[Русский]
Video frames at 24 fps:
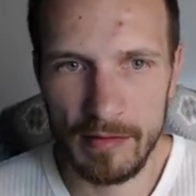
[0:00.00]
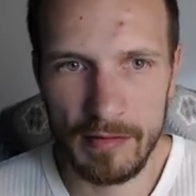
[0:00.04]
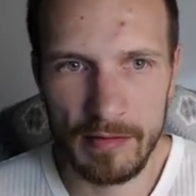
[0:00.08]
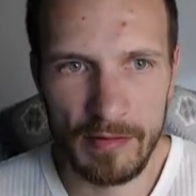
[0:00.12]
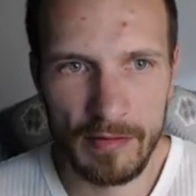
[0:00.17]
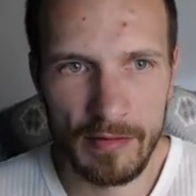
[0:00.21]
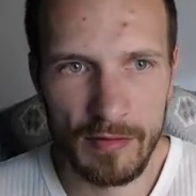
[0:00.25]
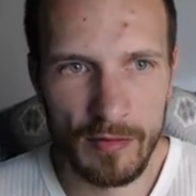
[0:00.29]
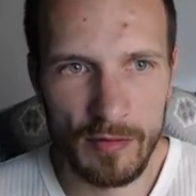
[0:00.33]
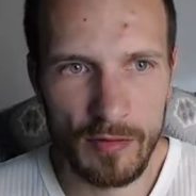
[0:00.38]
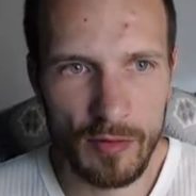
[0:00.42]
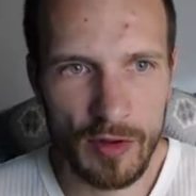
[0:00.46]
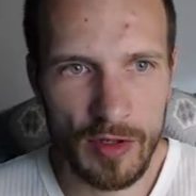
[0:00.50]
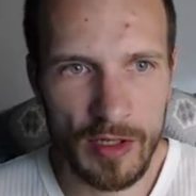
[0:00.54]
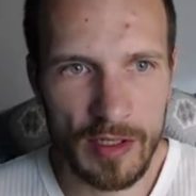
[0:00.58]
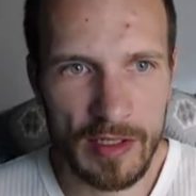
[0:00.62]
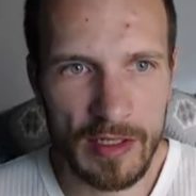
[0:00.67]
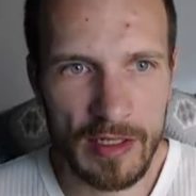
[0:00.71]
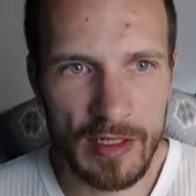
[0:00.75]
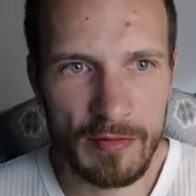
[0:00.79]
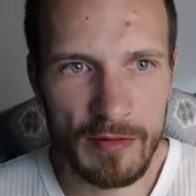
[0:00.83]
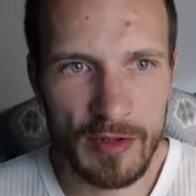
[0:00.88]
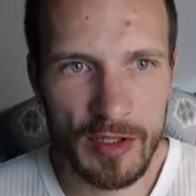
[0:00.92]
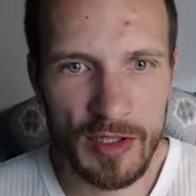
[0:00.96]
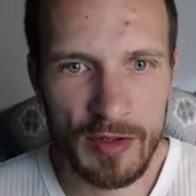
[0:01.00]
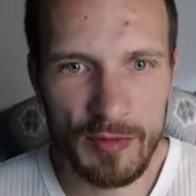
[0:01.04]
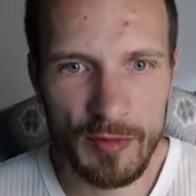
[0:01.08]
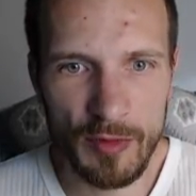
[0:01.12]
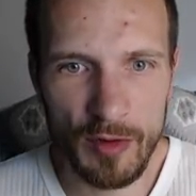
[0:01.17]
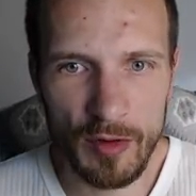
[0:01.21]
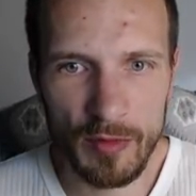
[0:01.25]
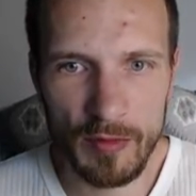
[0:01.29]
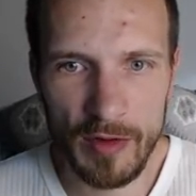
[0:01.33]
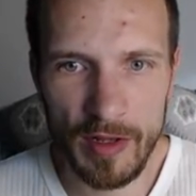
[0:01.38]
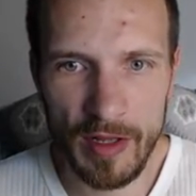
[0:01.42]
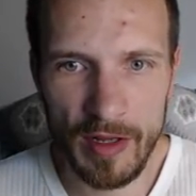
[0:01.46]
ну вот, если мы
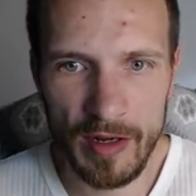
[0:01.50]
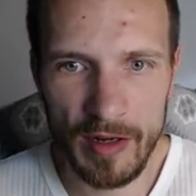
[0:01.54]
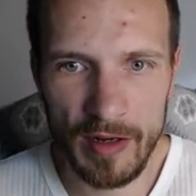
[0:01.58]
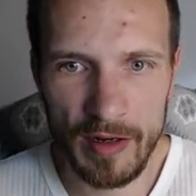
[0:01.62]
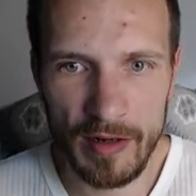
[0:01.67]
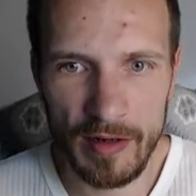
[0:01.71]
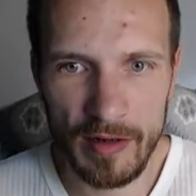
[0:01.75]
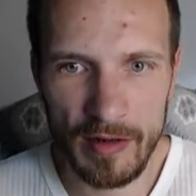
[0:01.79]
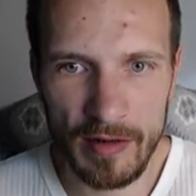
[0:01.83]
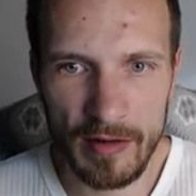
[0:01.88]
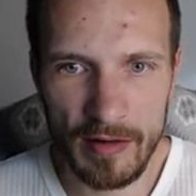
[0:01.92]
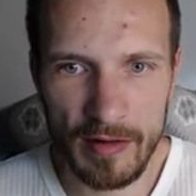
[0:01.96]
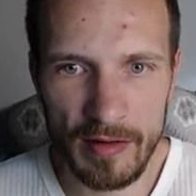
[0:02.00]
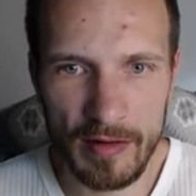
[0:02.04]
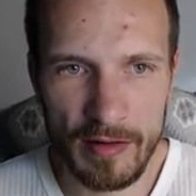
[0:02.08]
жмем на